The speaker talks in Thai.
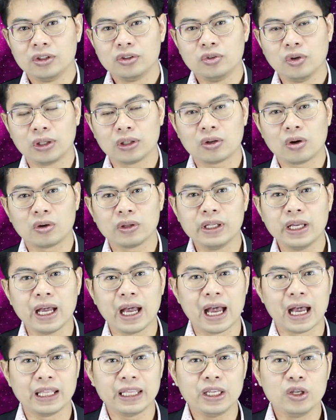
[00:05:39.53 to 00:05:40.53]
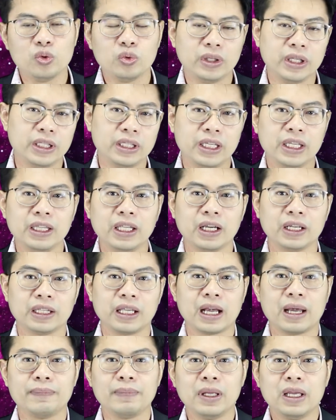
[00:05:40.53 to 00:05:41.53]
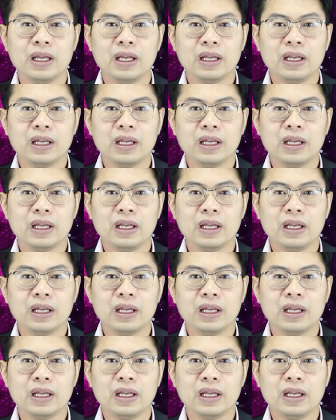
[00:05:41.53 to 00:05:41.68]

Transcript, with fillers: ส่วนของเนื้อหาในยูนิตที่1นะครับ